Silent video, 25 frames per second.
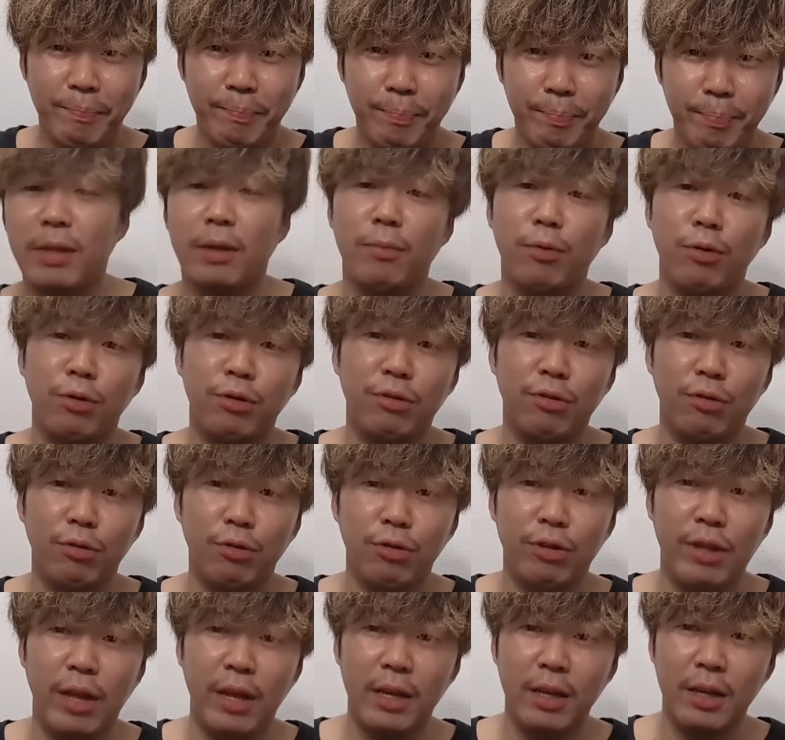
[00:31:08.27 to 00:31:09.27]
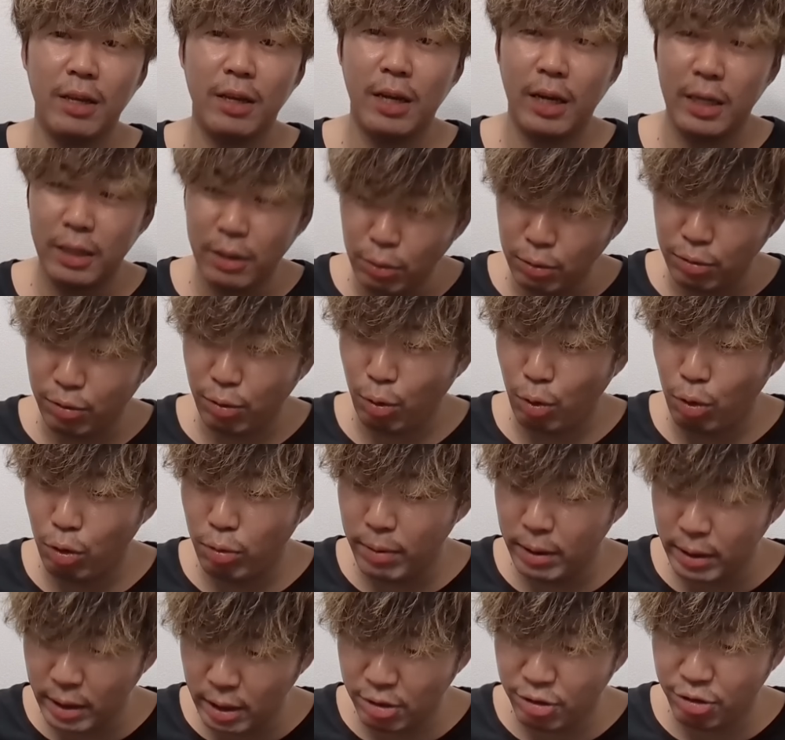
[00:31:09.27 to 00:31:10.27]
今まで僕その展開をそこ
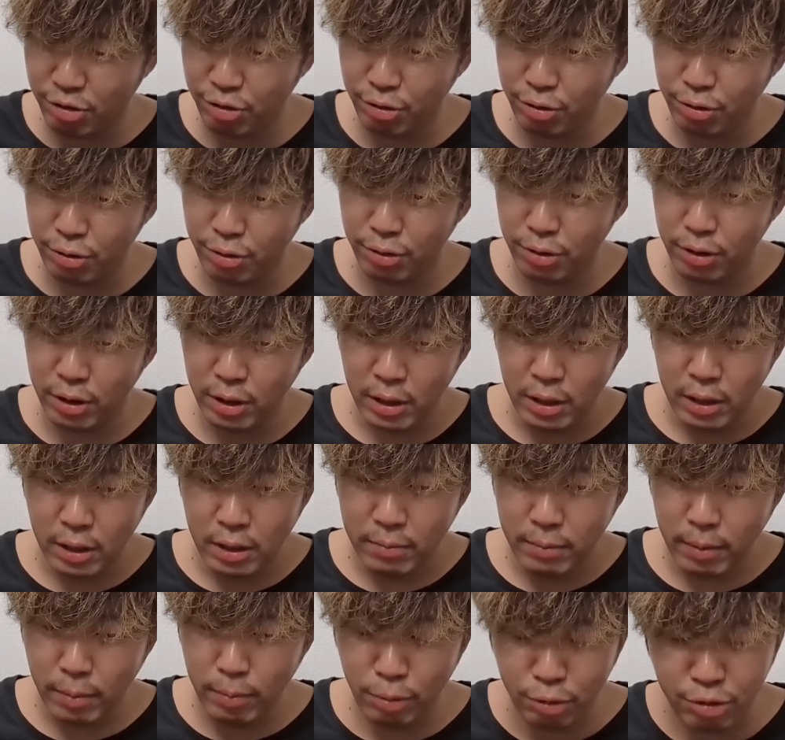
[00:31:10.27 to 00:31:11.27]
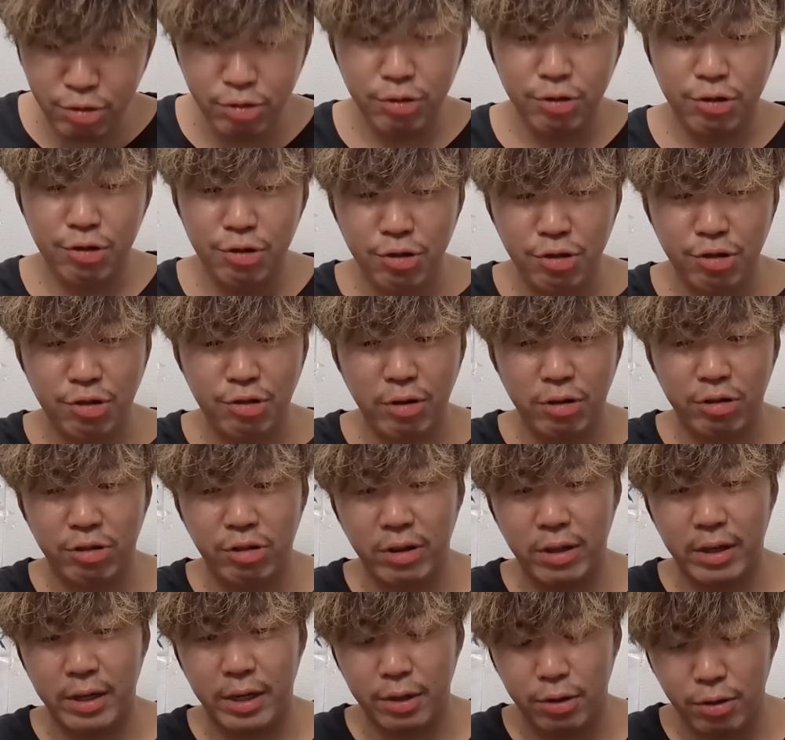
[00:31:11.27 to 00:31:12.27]
まで重もちろん重視はし
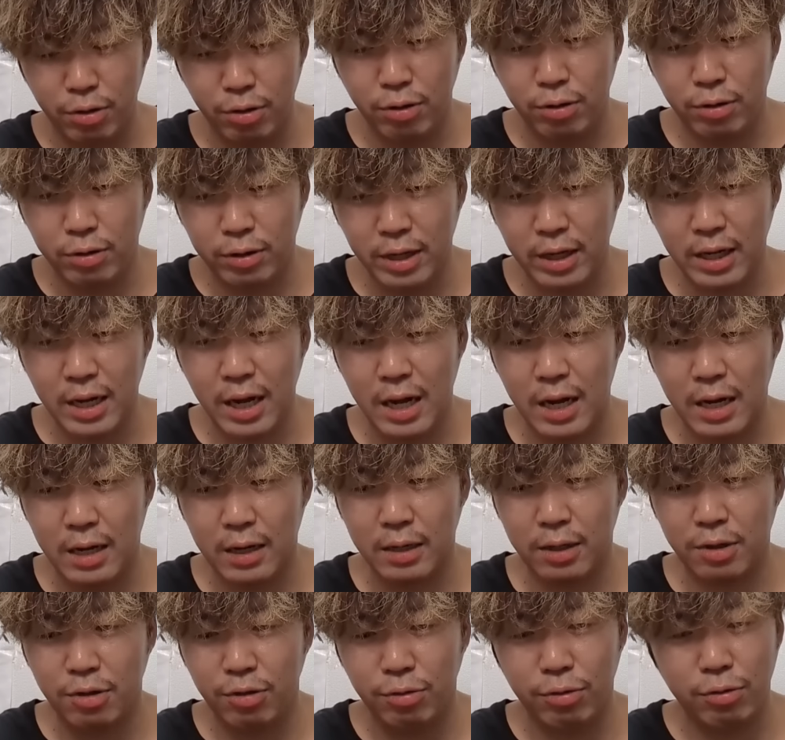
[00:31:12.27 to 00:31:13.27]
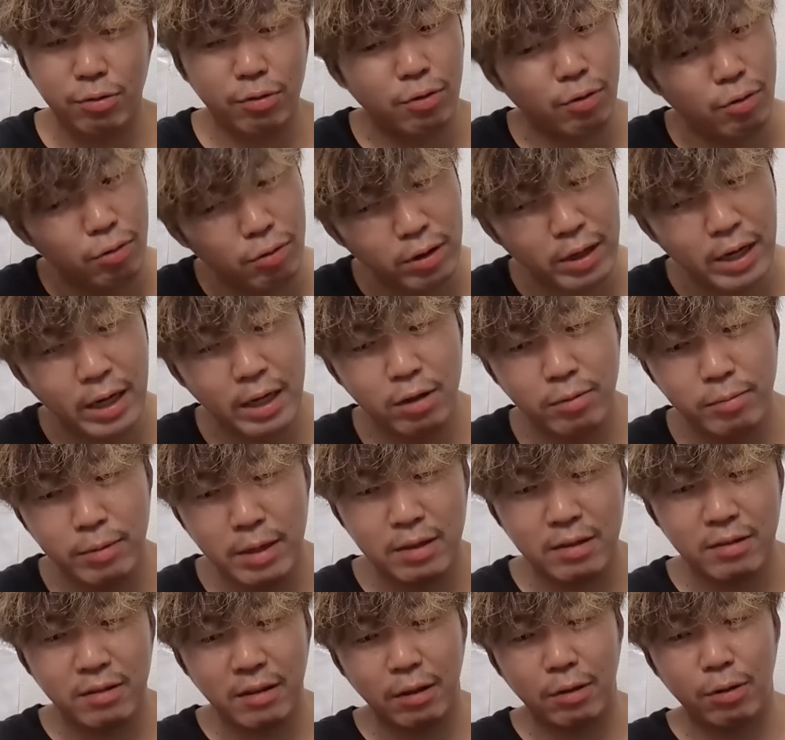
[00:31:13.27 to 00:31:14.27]
てたけど、なんか、ちょっと今回の
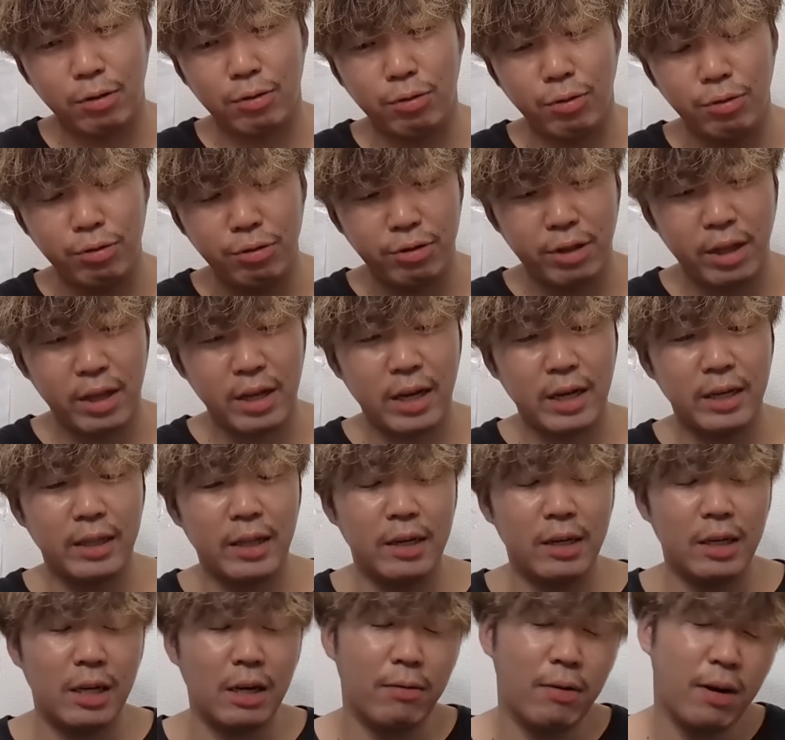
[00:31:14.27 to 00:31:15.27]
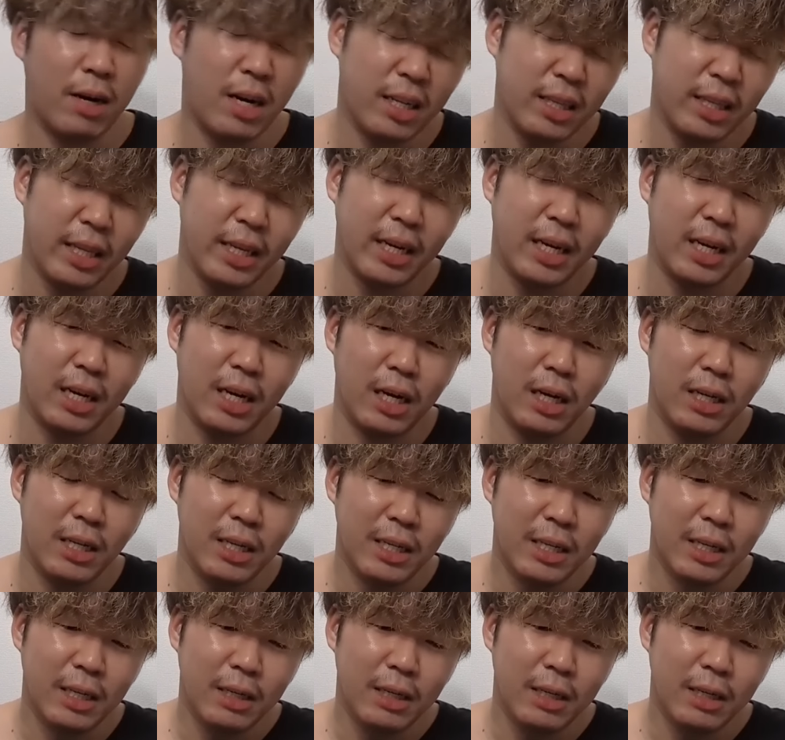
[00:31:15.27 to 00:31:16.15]
メンツだとどういう展開になるか分かんないから、